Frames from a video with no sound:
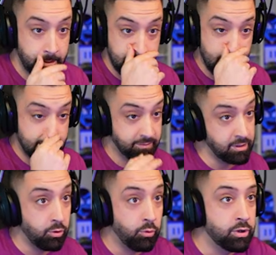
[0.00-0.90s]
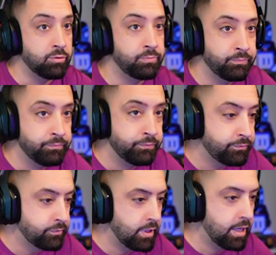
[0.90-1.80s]
Que ahora se viene lo bueno.
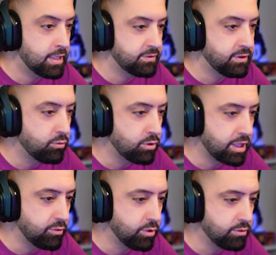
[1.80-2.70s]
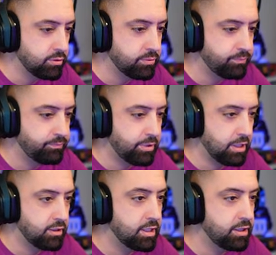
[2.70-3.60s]
Ahora se viene el lugar de bueno. Vale,
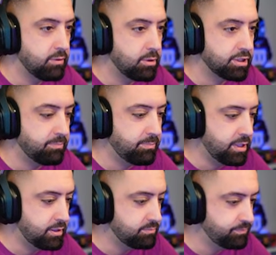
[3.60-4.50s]
aquí vamos a estampar.